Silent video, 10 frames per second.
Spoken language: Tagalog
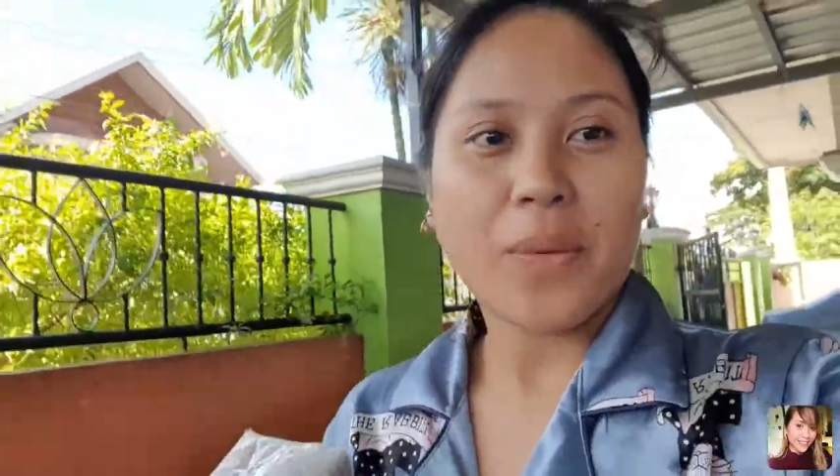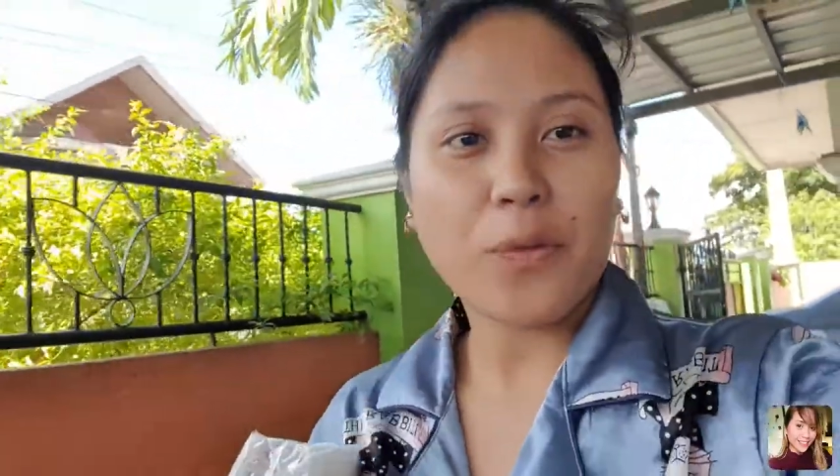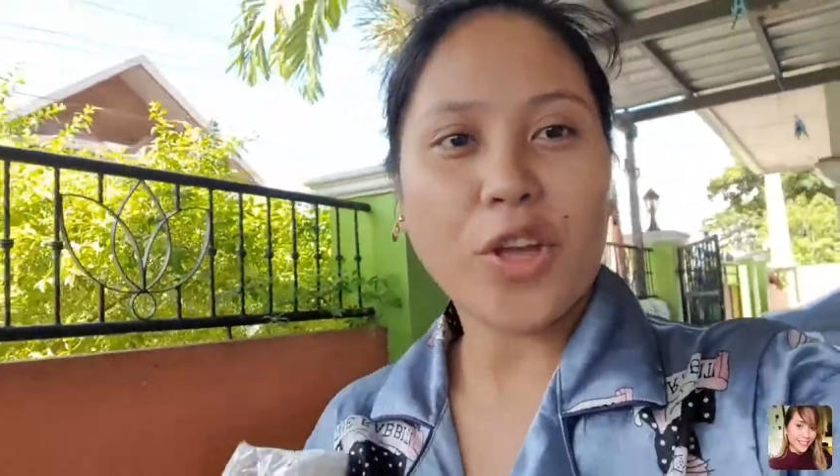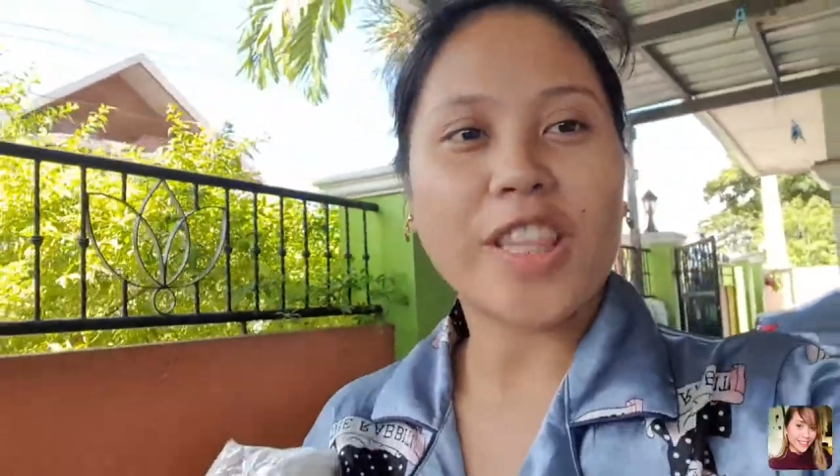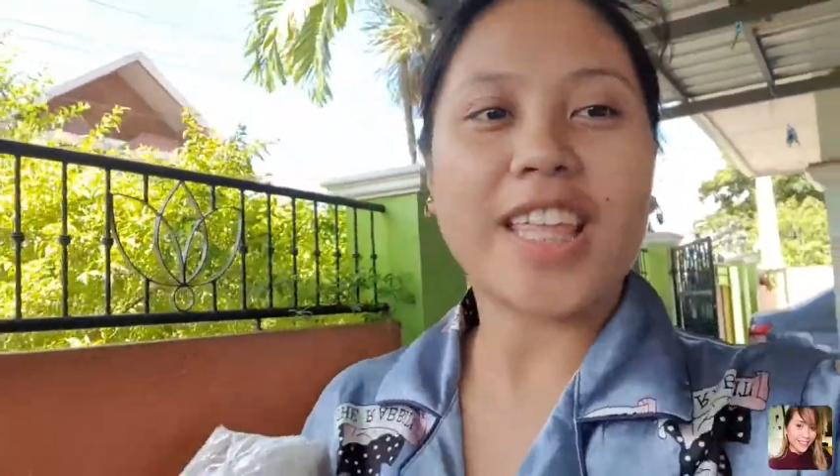
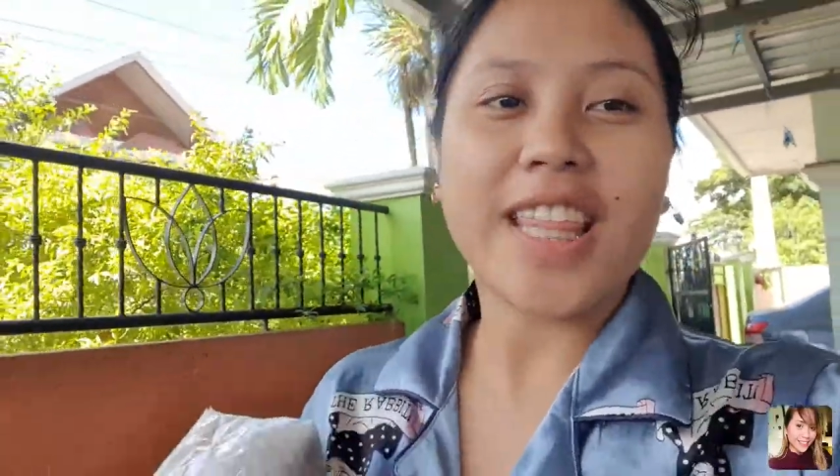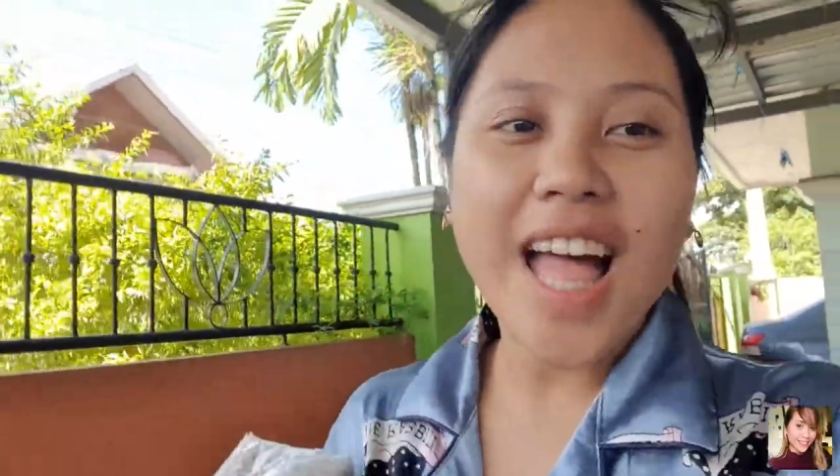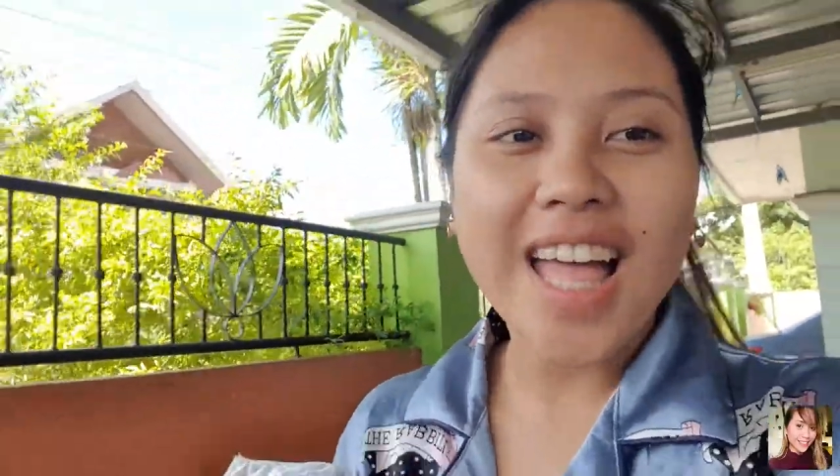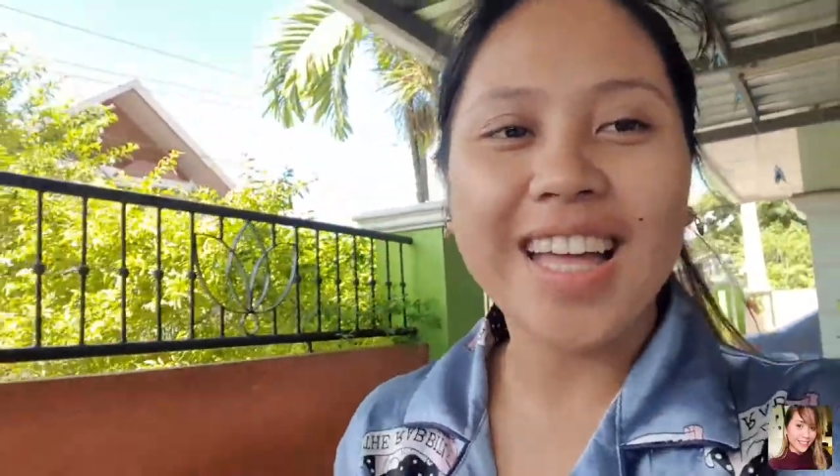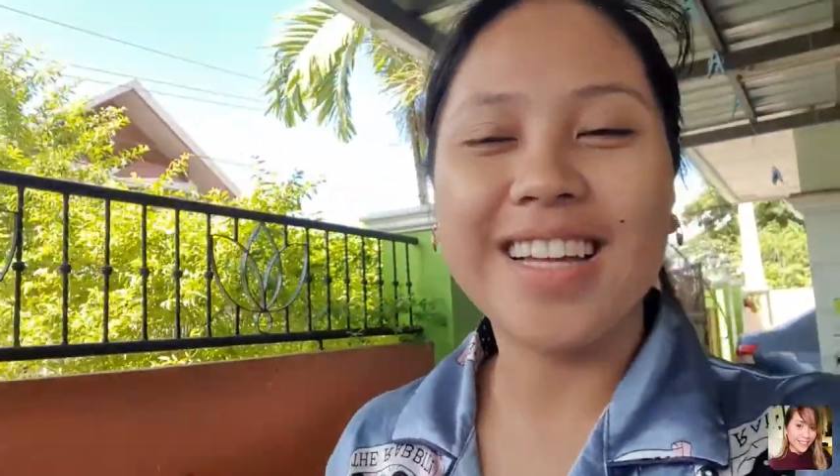pwede na.
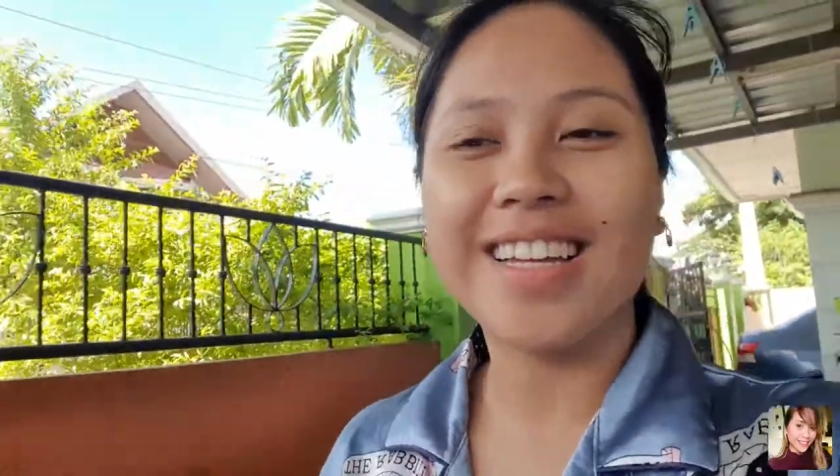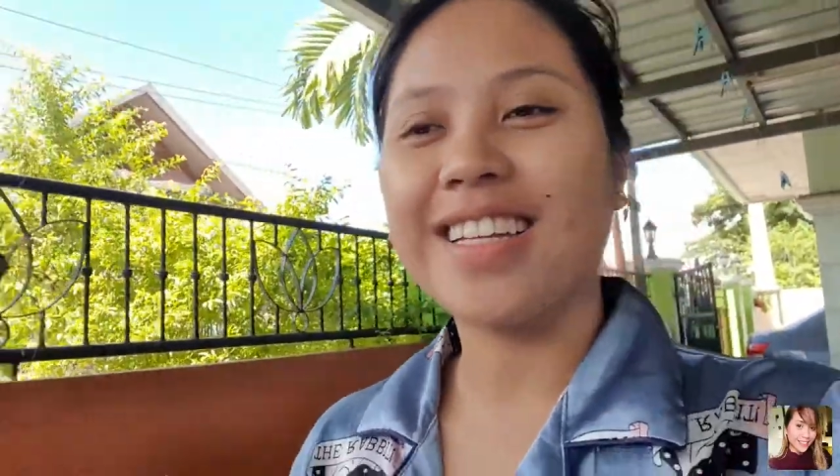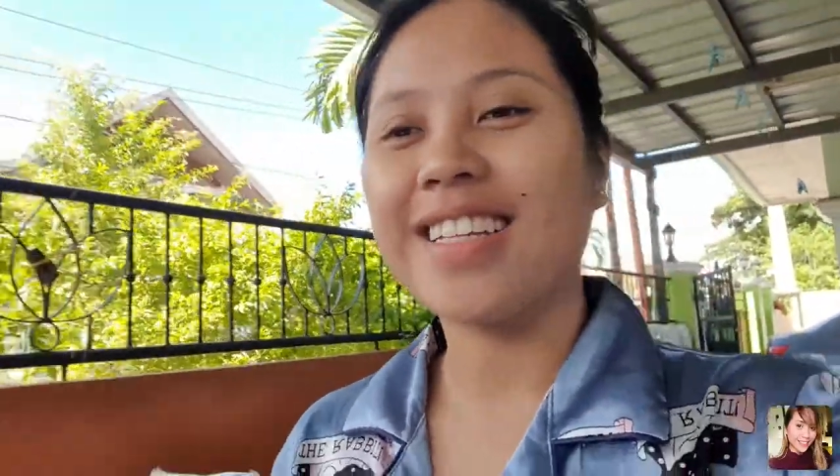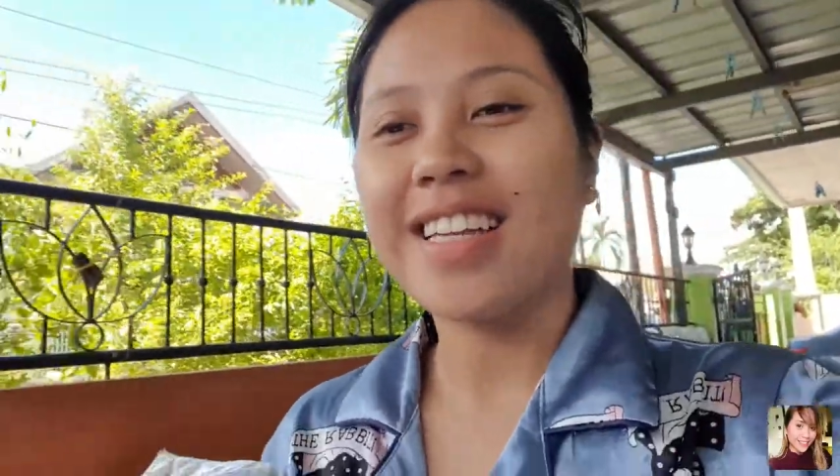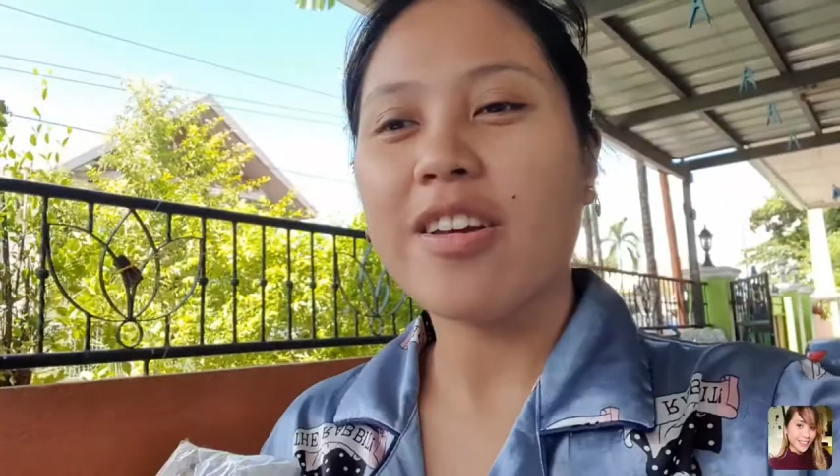
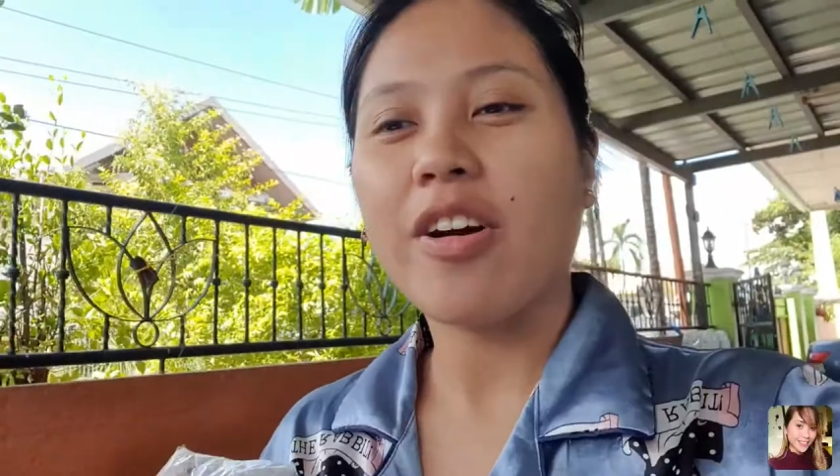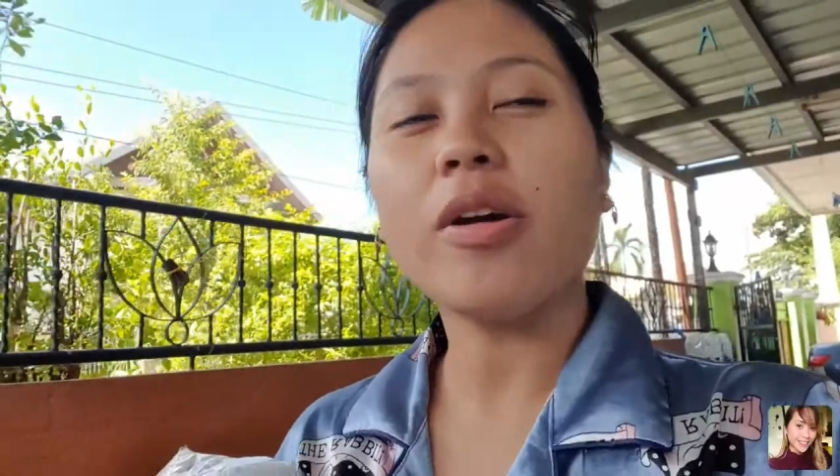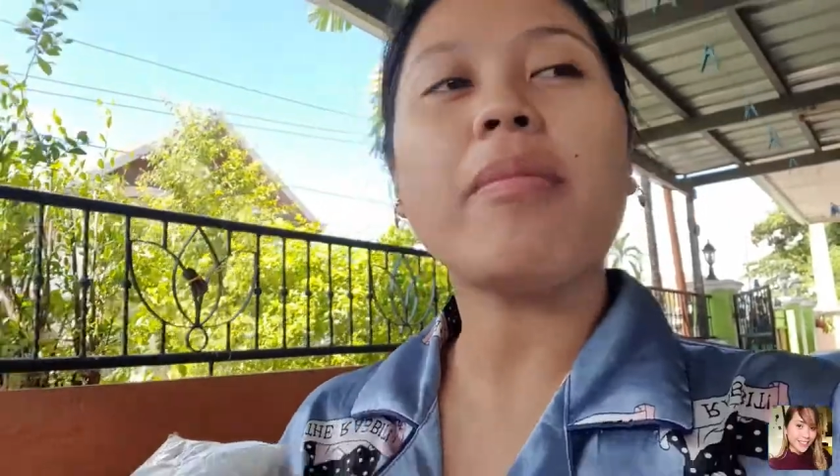Ay,